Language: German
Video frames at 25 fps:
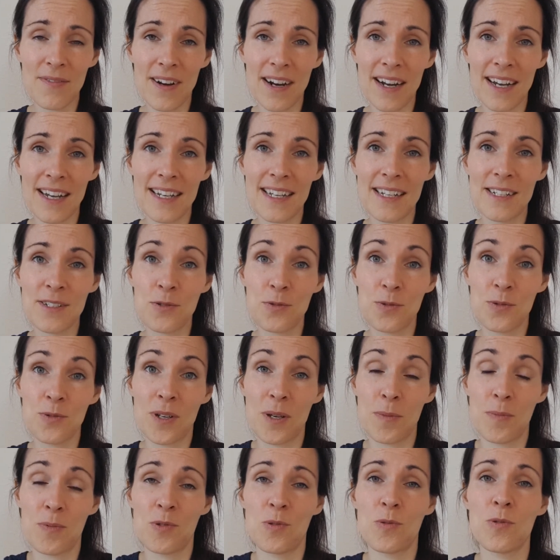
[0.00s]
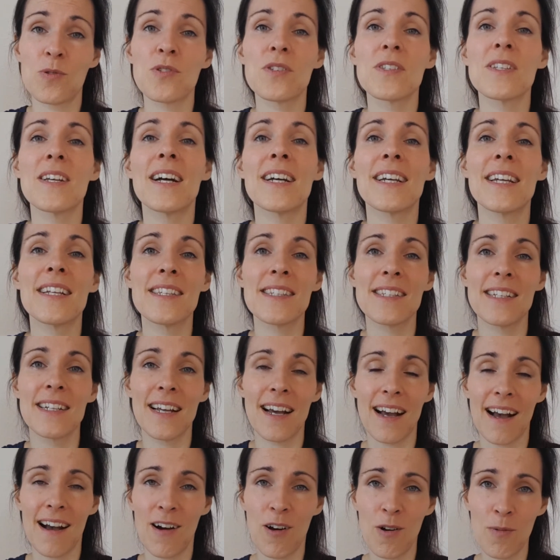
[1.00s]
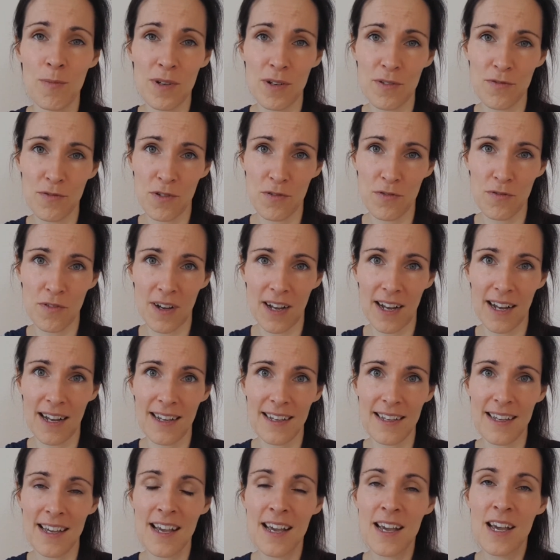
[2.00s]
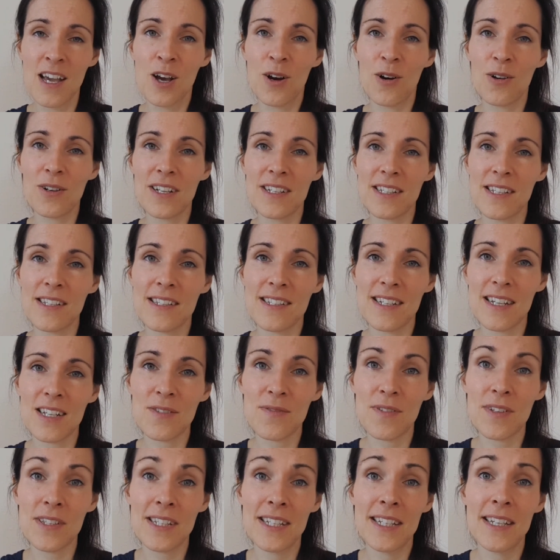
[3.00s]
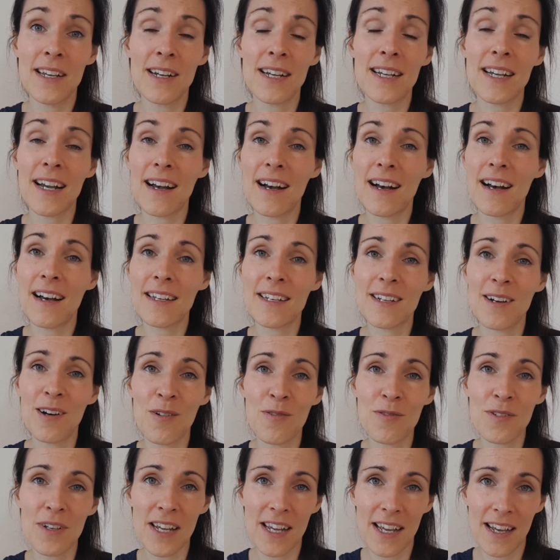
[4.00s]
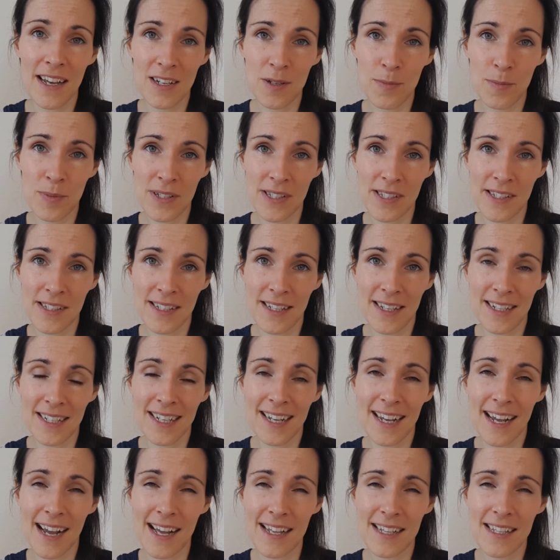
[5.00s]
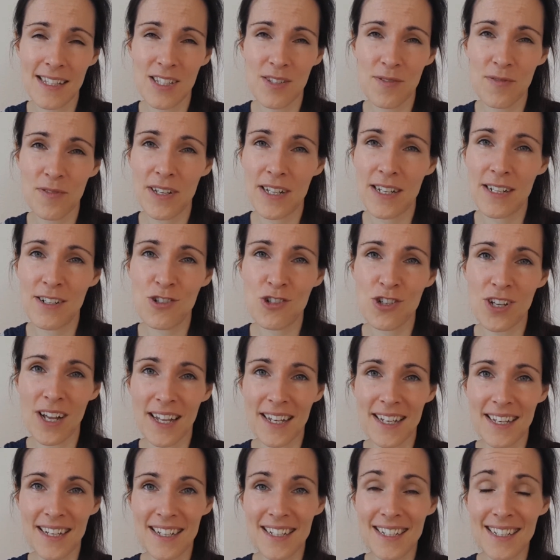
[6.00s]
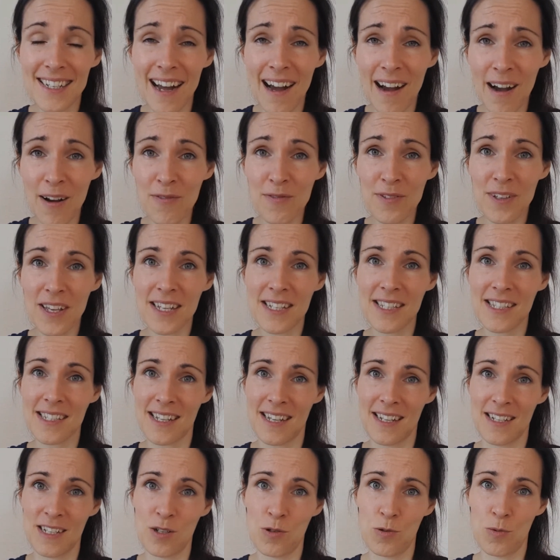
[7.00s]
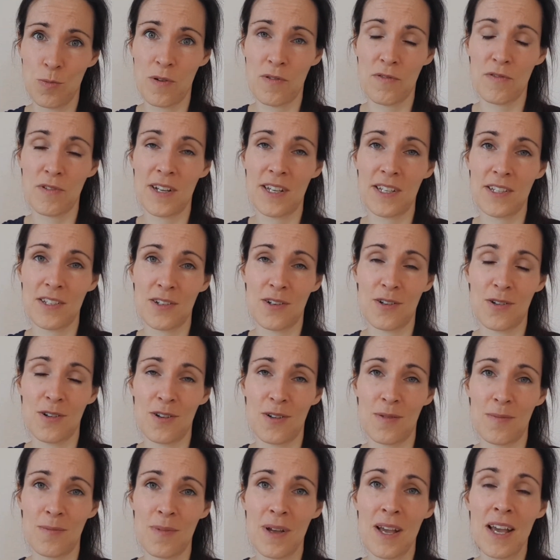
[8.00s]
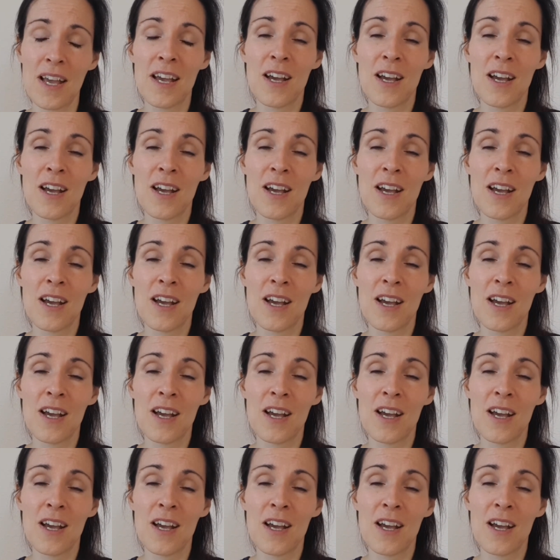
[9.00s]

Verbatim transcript: weil du gibst sozusagen jetzt den Raum dafür frei. Und das ist das, was hier gerade auf der Erde passiert. Ganz viel Schatten darf jetzt an die Oberfläche kommen.